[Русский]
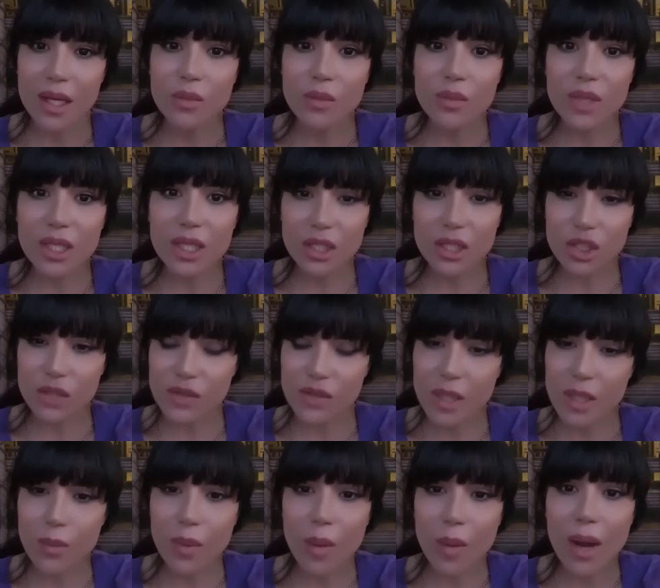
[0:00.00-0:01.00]
Мила же
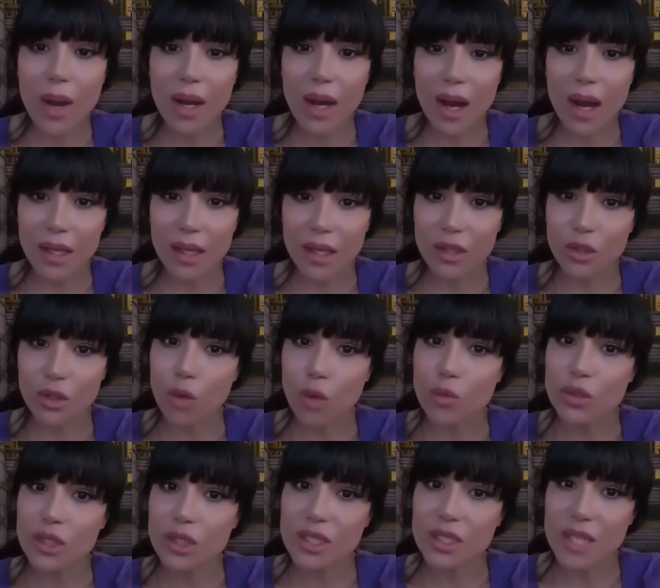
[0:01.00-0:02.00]
всем помогала, к
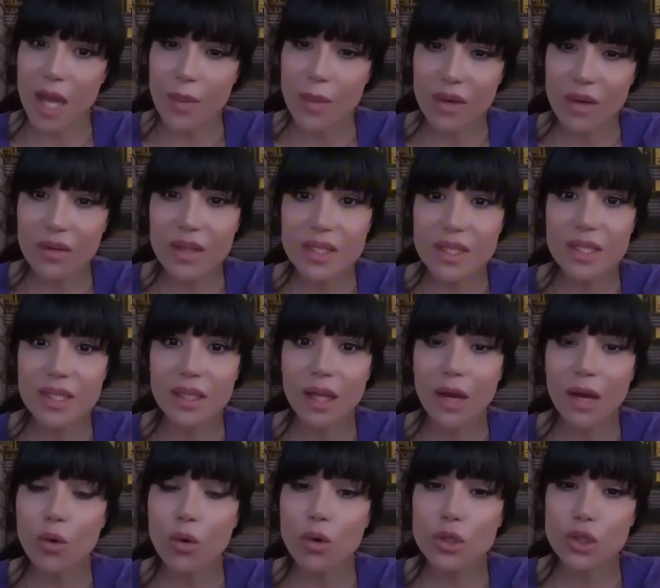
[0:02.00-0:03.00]
дому дитя
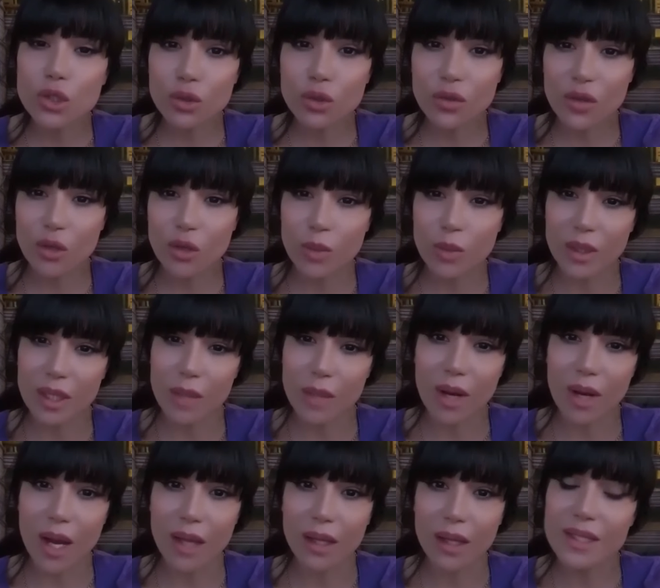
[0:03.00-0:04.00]
проводила, кошку твою
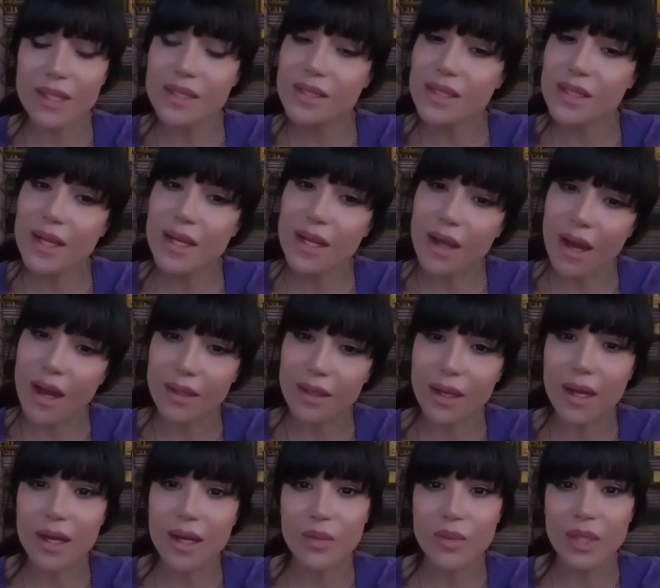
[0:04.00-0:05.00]
подобрала и старика
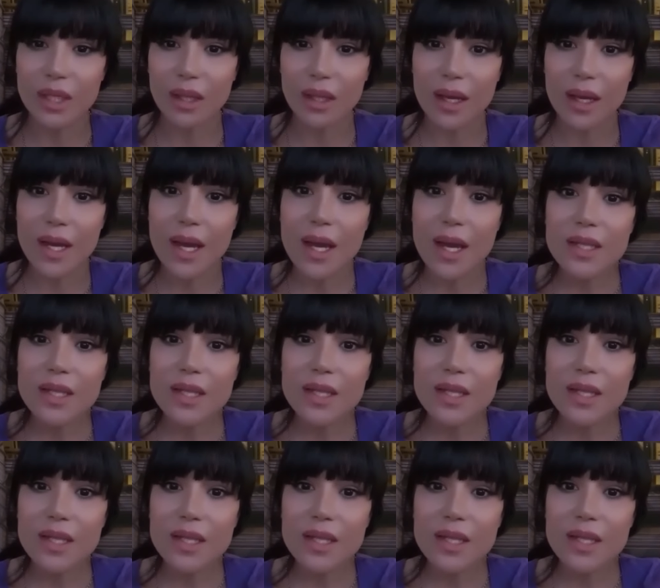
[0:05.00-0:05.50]
накормила.